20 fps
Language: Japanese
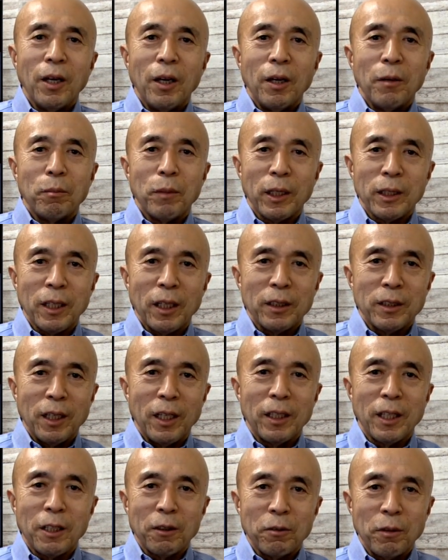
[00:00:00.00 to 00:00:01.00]
また贅
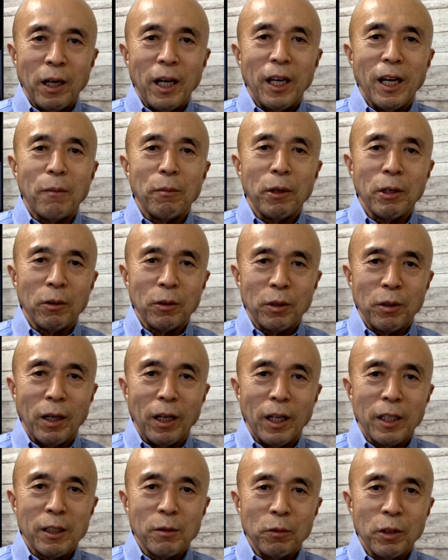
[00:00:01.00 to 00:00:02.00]
沢はやめようという
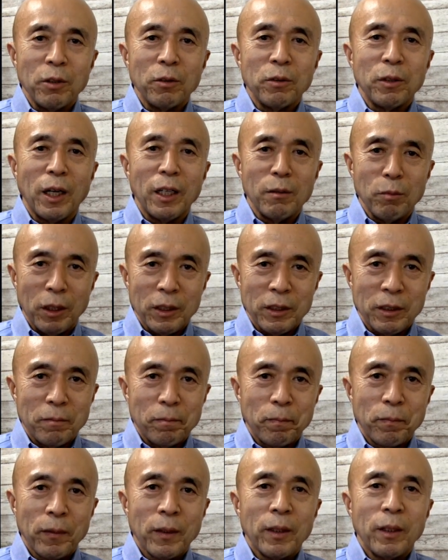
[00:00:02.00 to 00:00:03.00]
話もよくあります。
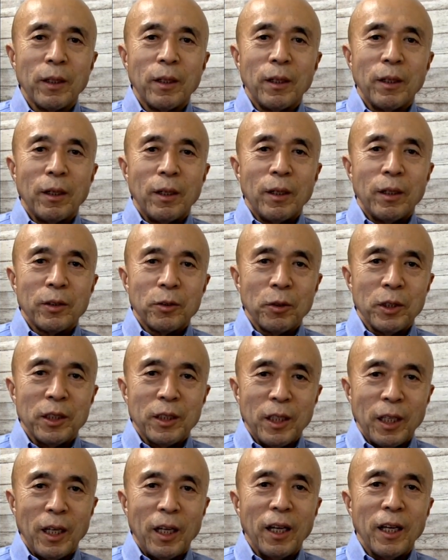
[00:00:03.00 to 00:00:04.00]
そし
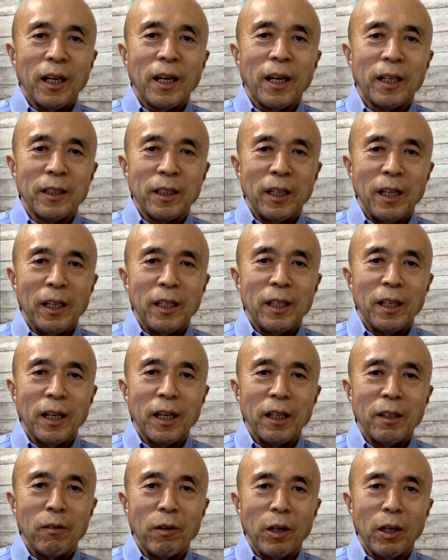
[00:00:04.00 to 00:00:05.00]
て家庭だけ
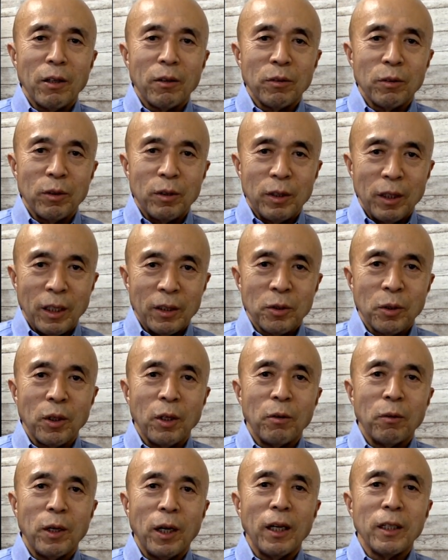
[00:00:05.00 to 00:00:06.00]
ではなくて、それ
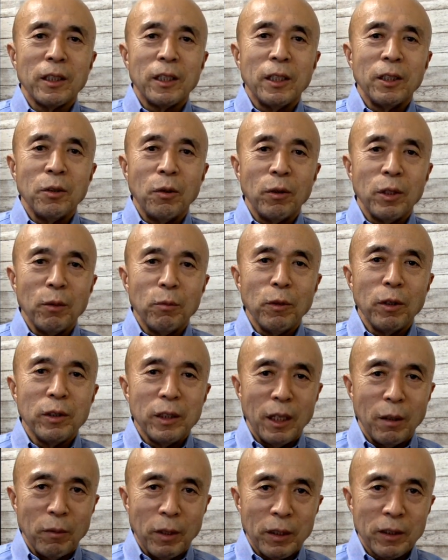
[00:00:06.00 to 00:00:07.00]
は企業でも言
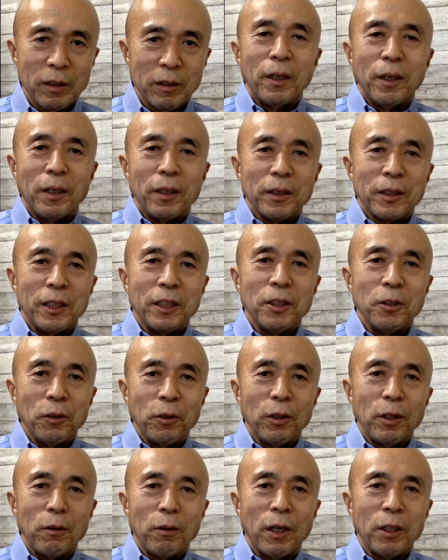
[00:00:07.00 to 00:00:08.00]
えます。企業
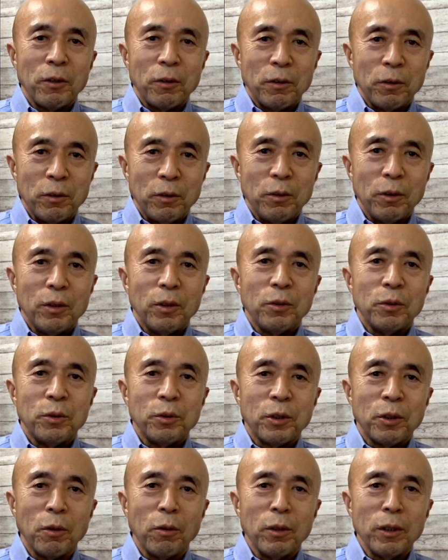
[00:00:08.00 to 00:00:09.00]
ではよく不
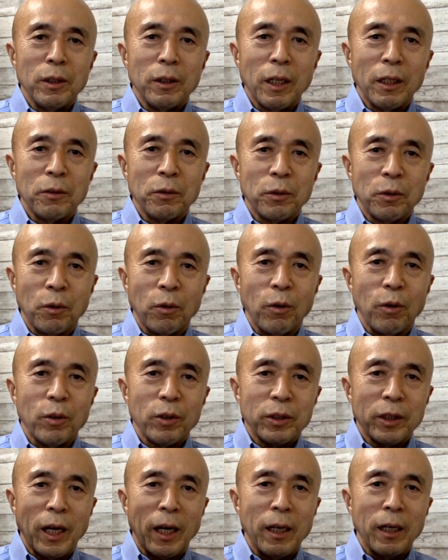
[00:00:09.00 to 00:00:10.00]
況になると
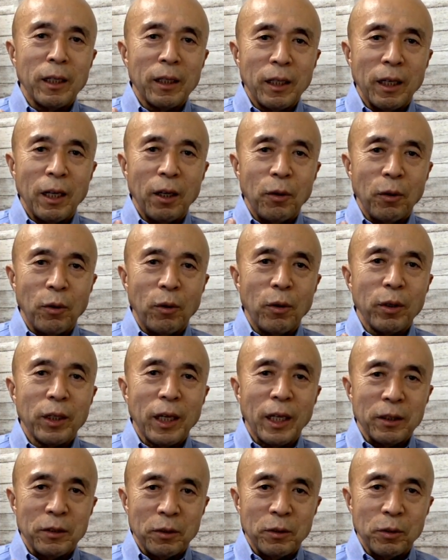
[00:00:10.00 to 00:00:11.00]
産経を
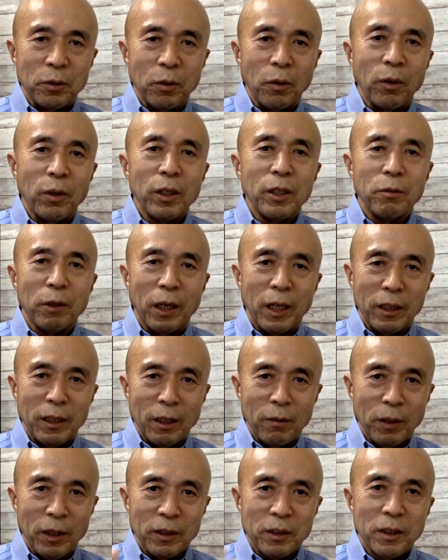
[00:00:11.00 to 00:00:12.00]
削ると言われてい
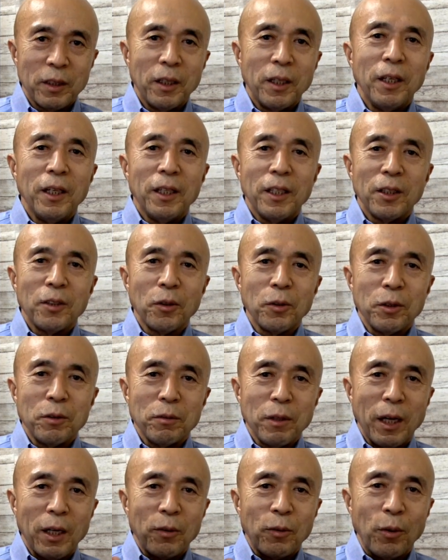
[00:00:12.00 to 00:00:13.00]
ます。一つ
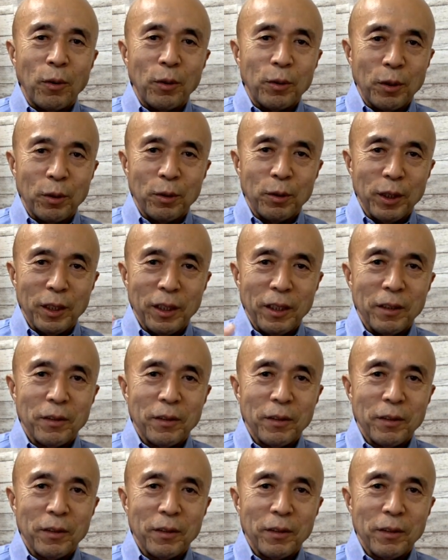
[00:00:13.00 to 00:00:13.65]
は広告費、